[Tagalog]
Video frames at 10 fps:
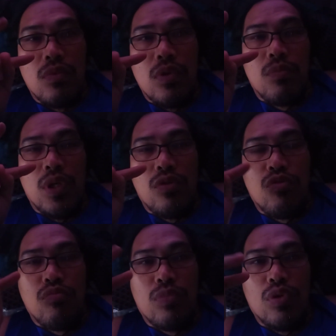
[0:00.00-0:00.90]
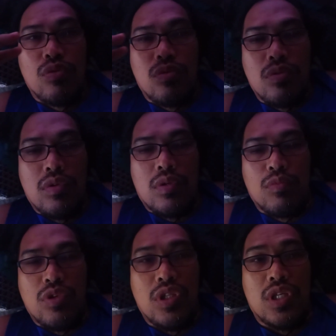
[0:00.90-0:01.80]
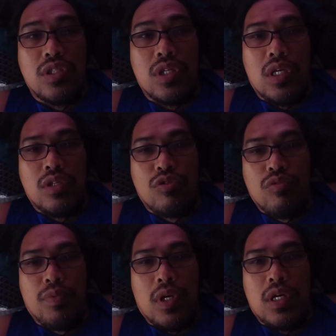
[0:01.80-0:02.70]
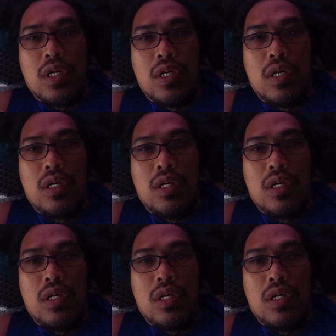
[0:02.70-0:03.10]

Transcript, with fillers: with my two boat monetized dyan so far